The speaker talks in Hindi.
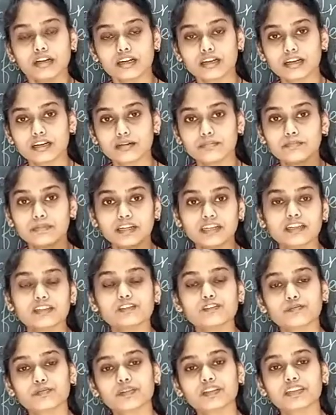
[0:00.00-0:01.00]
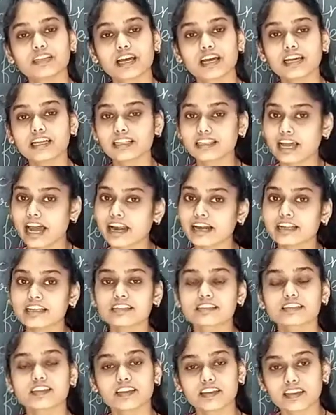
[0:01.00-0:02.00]
बंडल्स मिलता है दैट
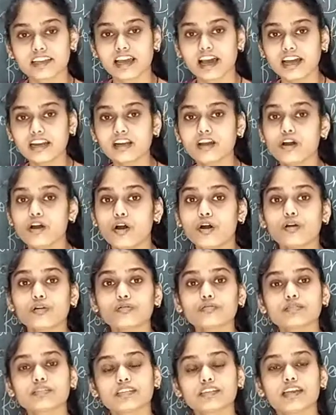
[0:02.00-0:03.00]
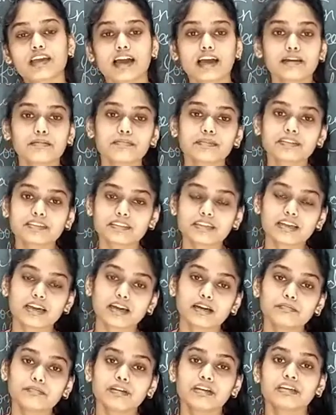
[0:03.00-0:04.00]
इज़ द यान और उस यान में से
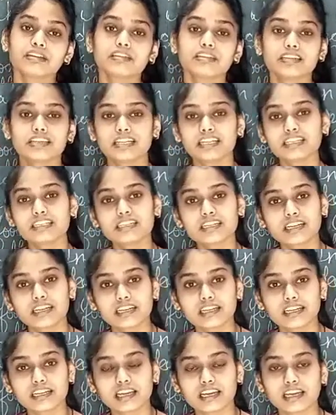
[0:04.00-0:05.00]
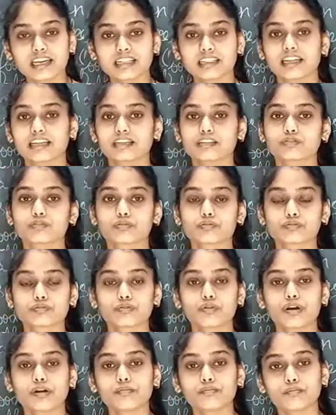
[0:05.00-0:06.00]
हम नीट करके दैट इज़
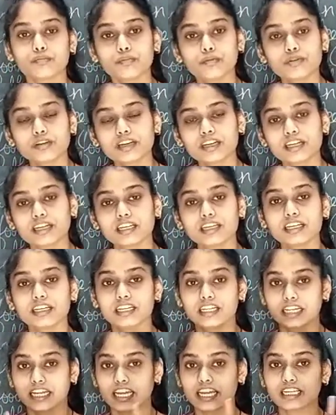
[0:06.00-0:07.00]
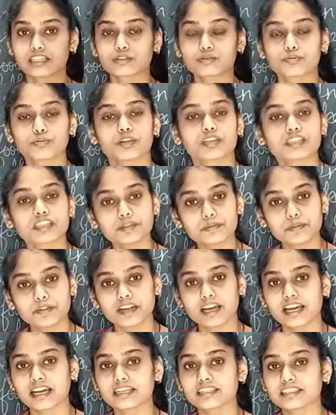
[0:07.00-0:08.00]
उसको हम बुन कर एक स्वेटर
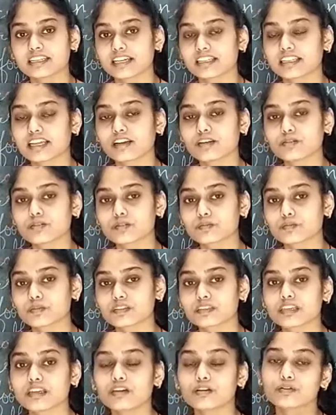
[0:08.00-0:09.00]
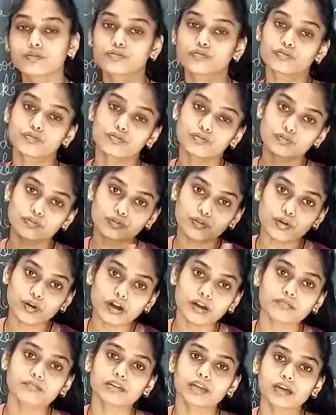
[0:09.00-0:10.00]
बनाया जाता है उसमें से सो so, उसको
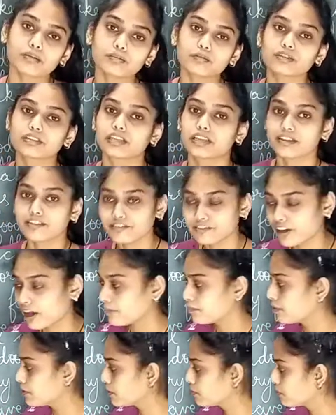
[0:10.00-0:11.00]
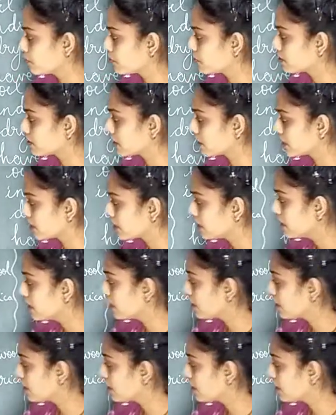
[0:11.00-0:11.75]
हम क्या बोलते हैं फैब्रिक बोलते हैं